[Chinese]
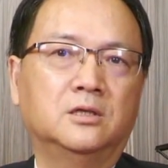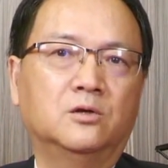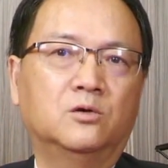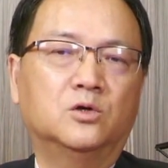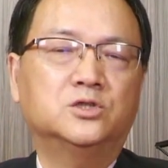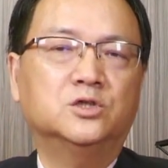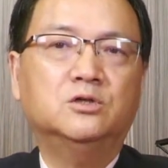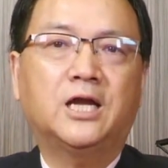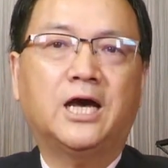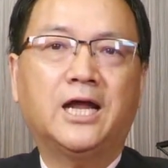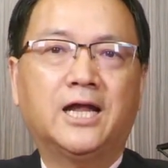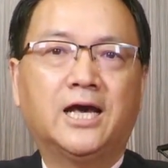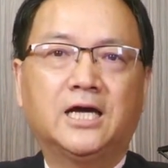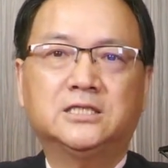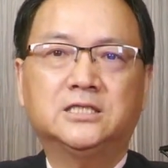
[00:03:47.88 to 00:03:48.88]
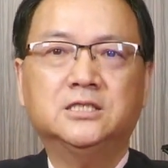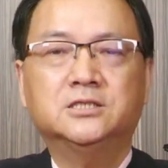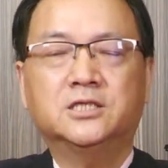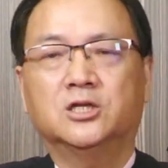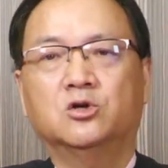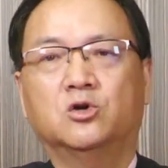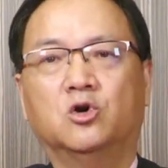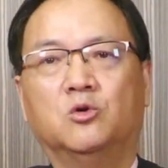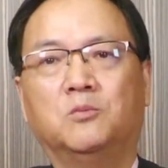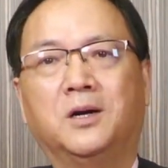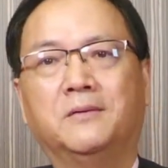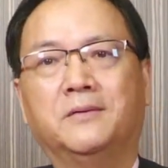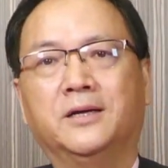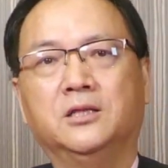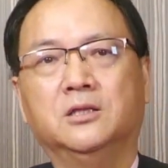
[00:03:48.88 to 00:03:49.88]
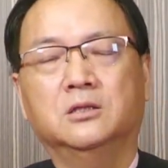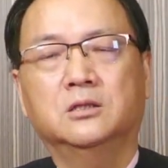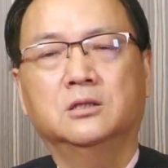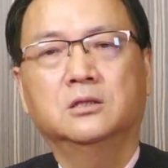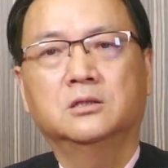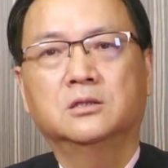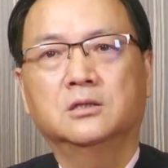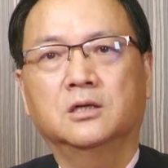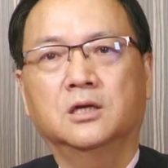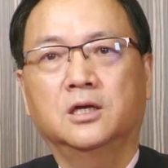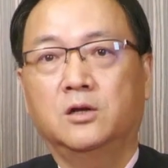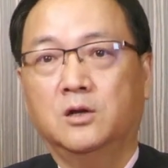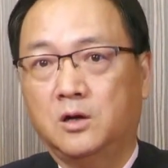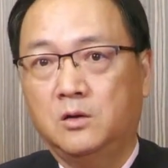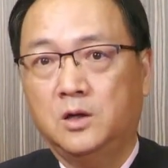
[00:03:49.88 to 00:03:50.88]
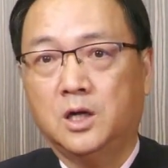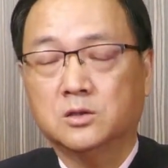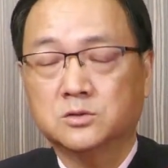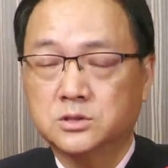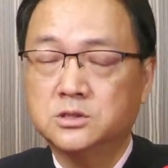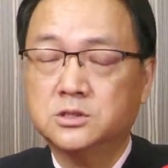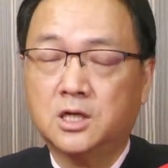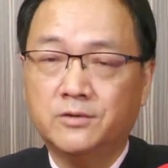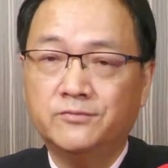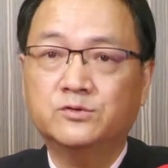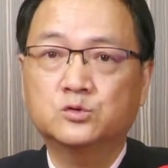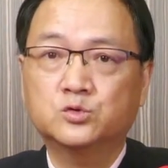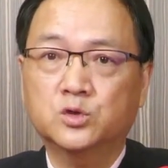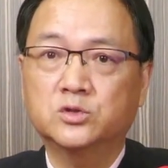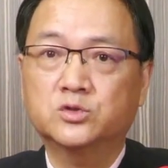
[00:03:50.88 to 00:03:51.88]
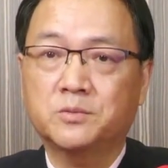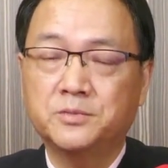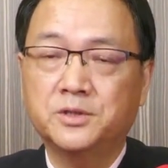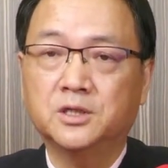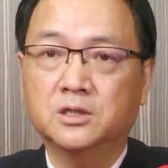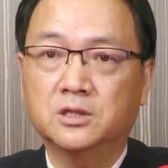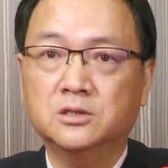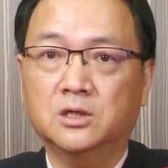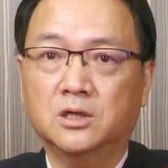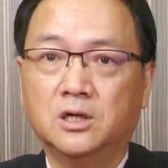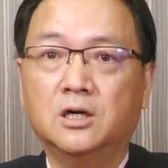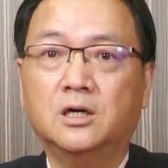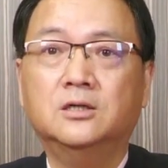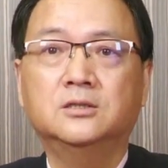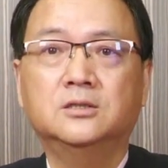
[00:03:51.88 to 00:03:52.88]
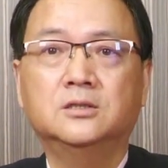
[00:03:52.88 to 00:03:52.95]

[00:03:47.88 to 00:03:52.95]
我笑拿来的，凊彩就五百万。哎，老老师看风水算命而已吼，